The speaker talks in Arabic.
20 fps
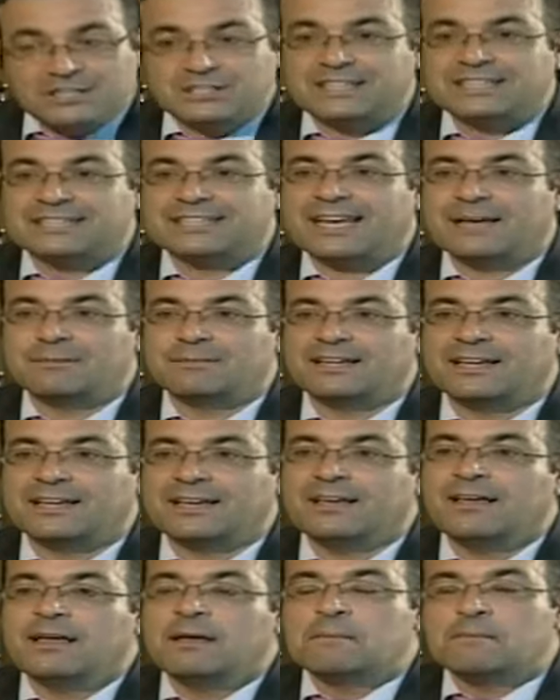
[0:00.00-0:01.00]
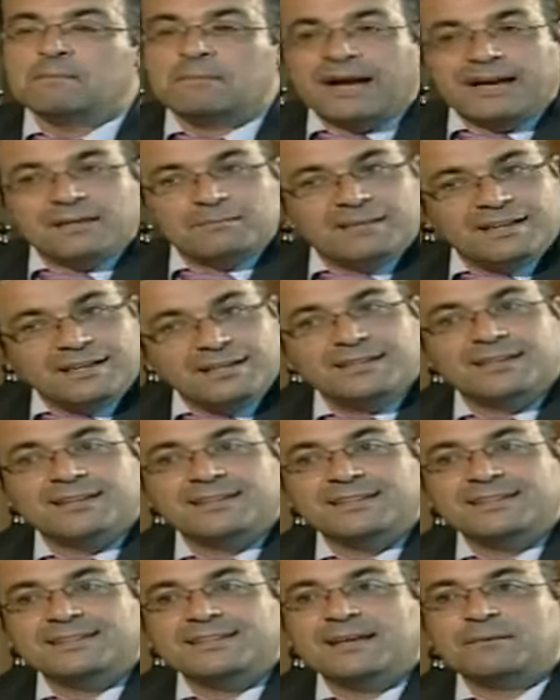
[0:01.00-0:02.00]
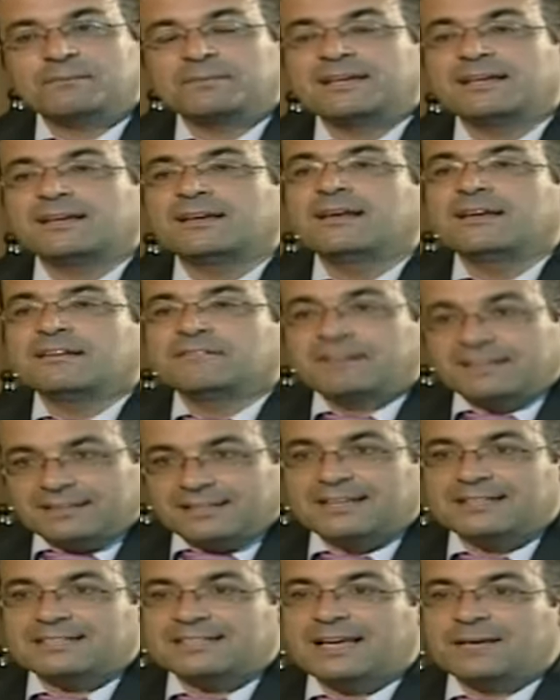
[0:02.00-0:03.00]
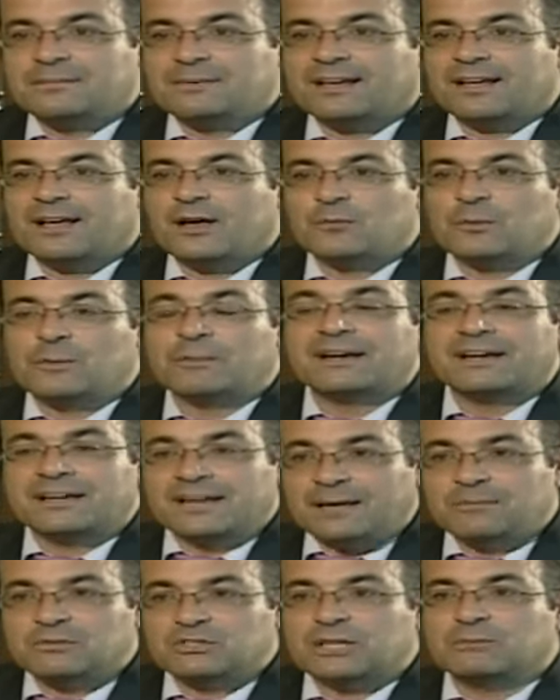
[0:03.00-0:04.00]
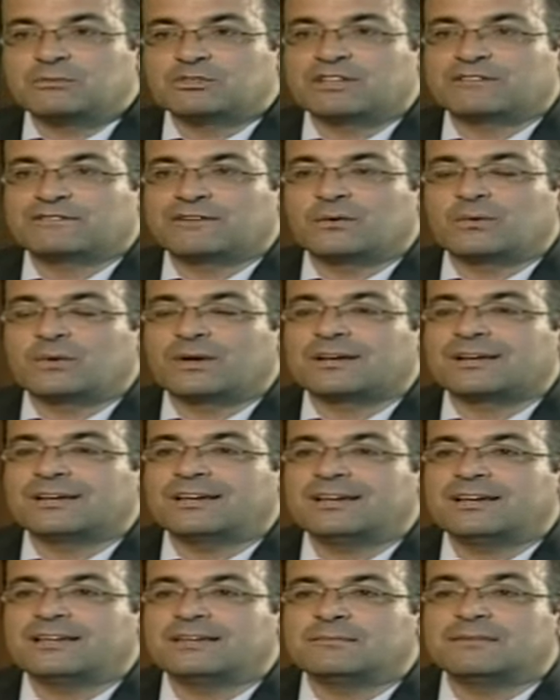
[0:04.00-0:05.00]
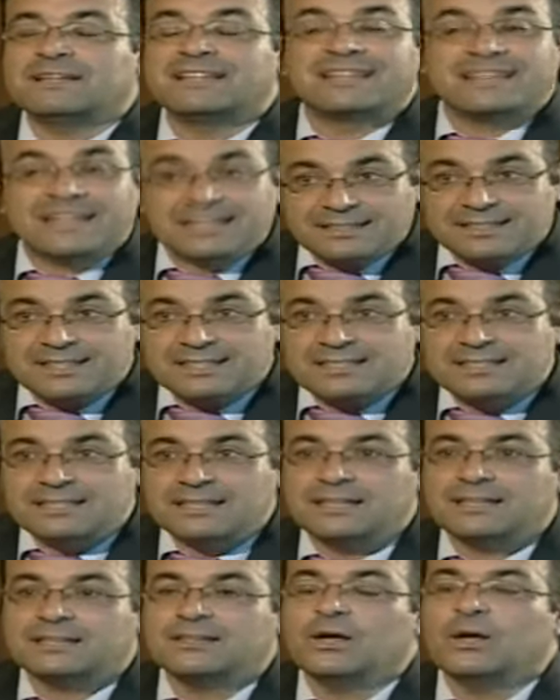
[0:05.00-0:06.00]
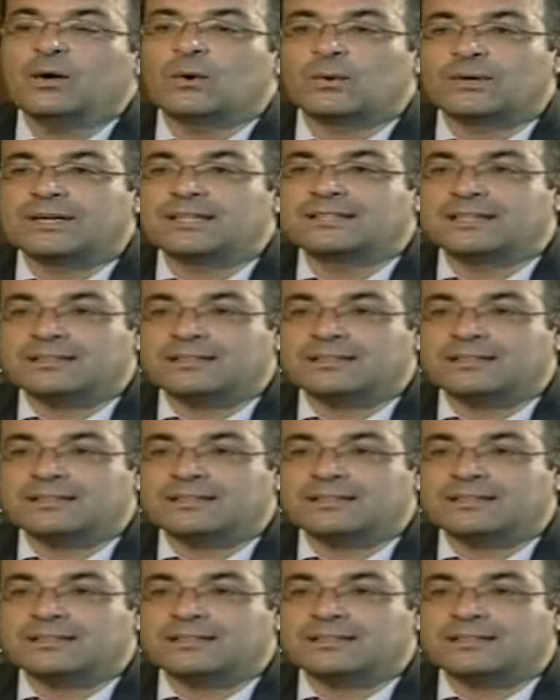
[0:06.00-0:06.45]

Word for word: الكامله بعد ما نحن كنا بفتره سابقه وببرنامج المتفوقين من ثلاث سنين وكنتي